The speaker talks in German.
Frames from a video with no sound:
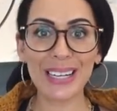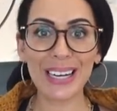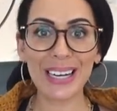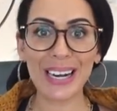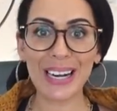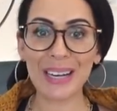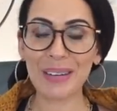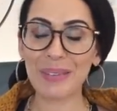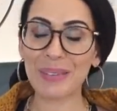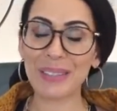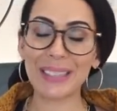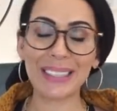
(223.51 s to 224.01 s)

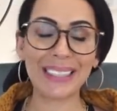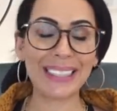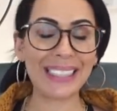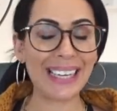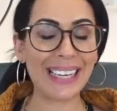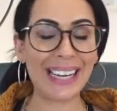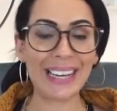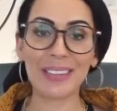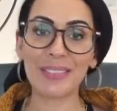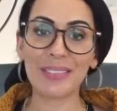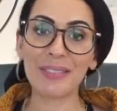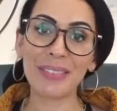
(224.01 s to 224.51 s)
Aber
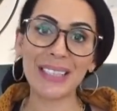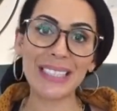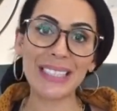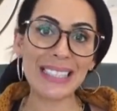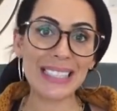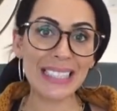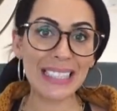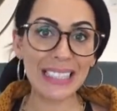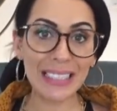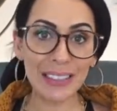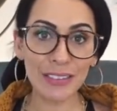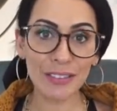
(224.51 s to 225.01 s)
klar, wenn
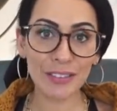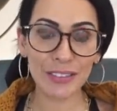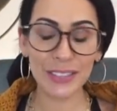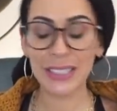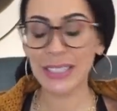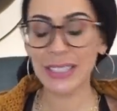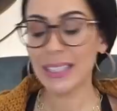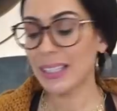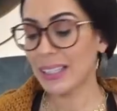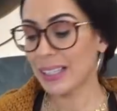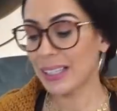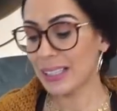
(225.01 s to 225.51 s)
es hilft,
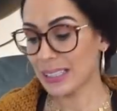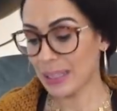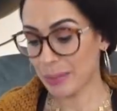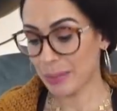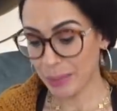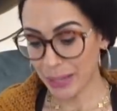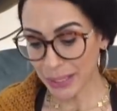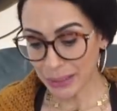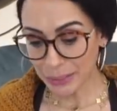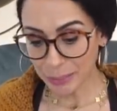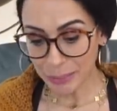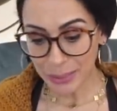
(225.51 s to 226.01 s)

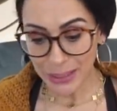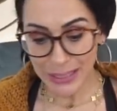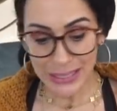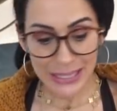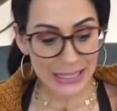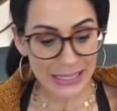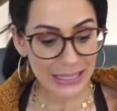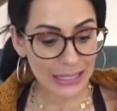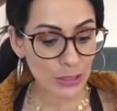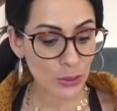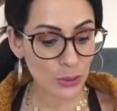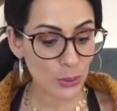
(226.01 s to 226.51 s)
dann macht man
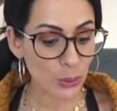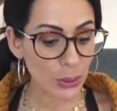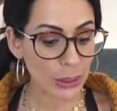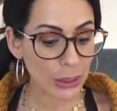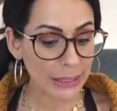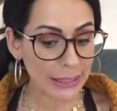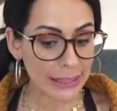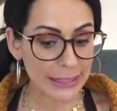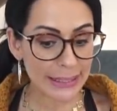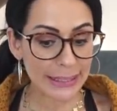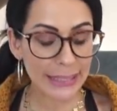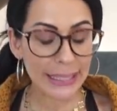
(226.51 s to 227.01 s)
das
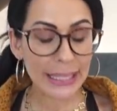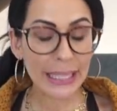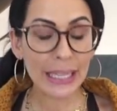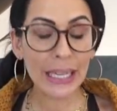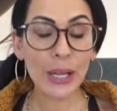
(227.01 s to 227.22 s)
natürlich.